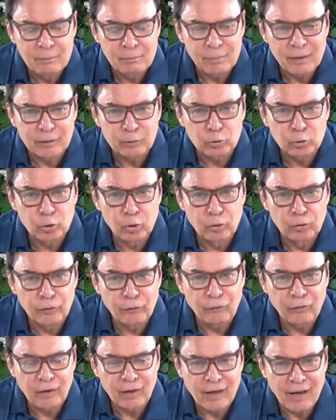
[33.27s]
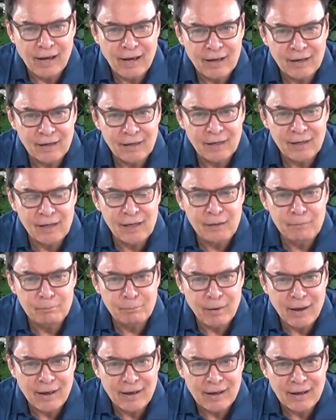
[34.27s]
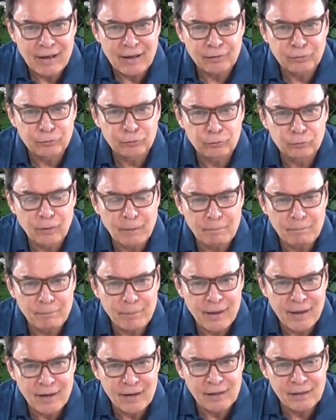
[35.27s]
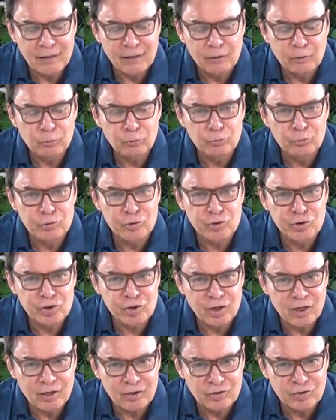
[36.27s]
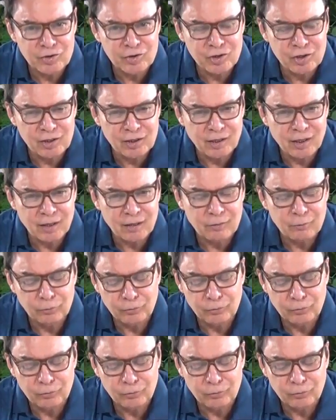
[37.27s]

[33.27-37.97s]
para tonificar e limpar a sua pele no dia a dia.